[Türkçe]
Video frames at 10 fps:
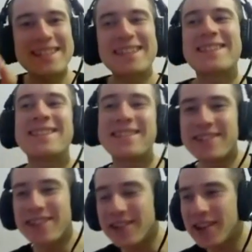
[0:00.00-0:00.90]
Bizi
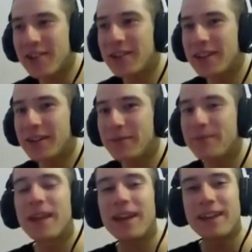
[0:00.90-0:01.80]
izlediğiniz için teşekkür
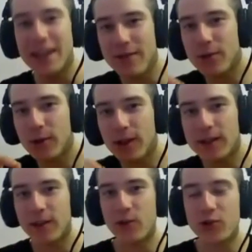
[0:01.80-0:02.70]
ederim. Yeni
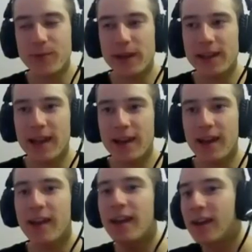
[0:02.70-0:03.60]
videolarda görüşmek
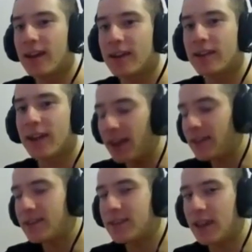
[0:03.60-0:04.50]
dileğiyle.
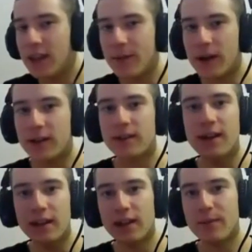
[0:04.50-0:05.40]
Kendinize iyi
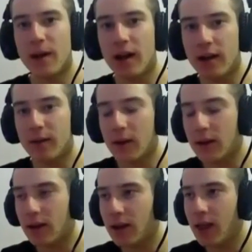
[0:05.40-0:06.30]
bakın. Kanalıma a
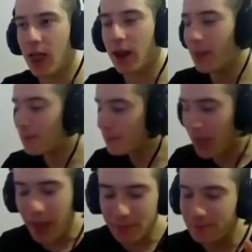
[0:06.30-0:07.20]
a a
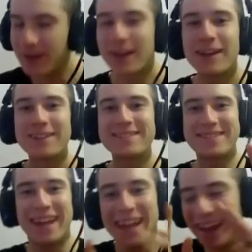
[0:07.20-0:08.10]
Kanalıma a
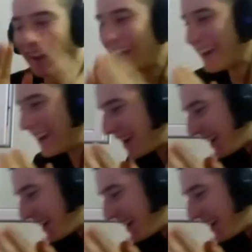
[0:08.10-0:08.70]
Kanalıma